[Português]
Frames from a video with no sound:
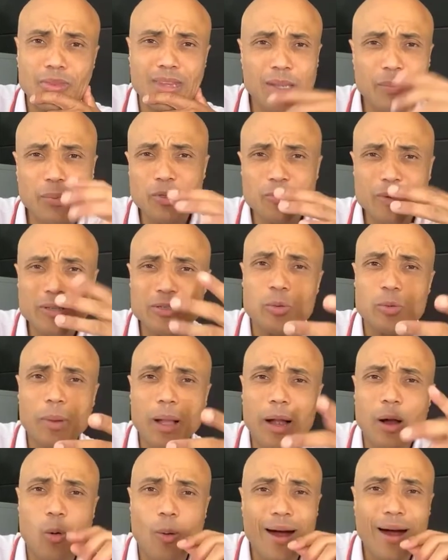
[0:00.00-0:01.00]
Depois passou
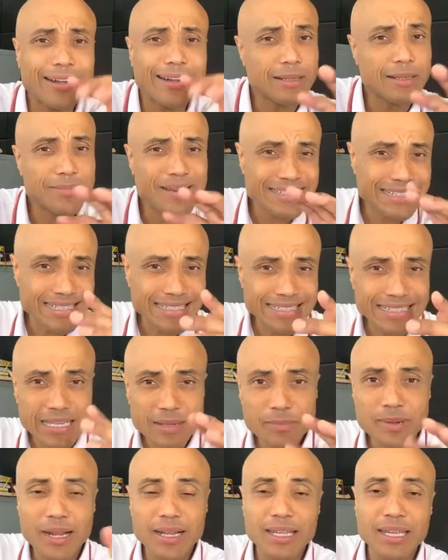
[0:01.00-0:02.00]
para a quarta, mas tá
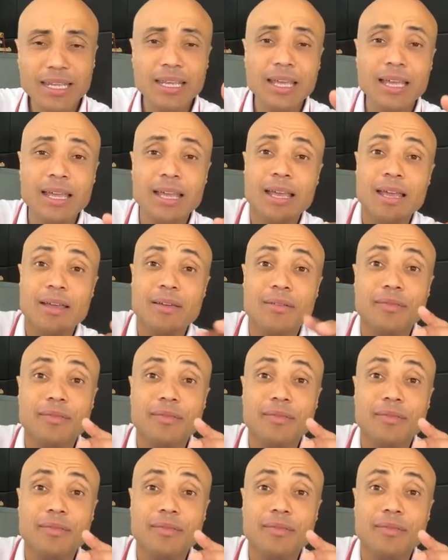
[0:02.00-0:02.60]
sempre ali